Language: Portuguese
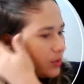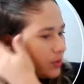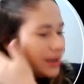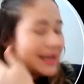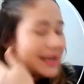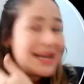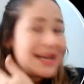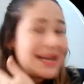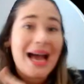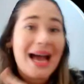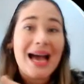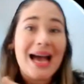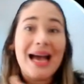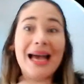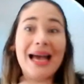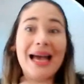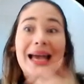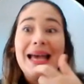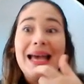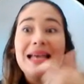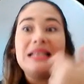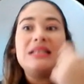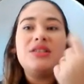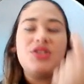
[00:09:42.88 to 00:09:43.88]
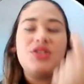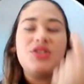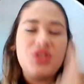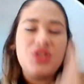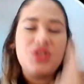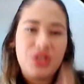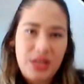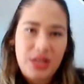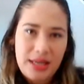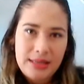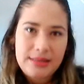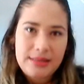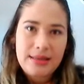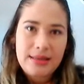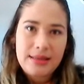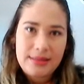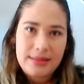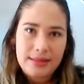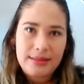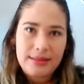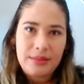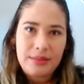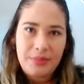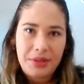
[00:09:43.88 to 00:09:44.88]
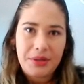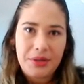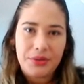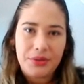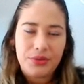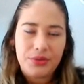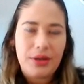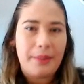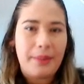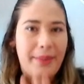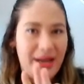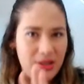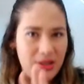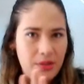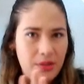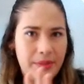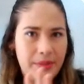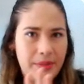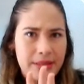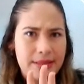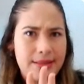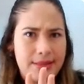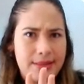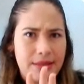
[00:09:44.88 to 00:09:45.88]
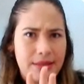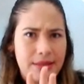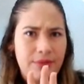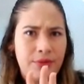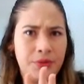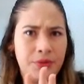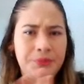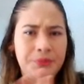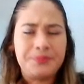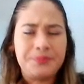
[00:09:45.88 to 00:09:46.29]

criar resistência a esse antibiótico. É mais ou menos assim, viu?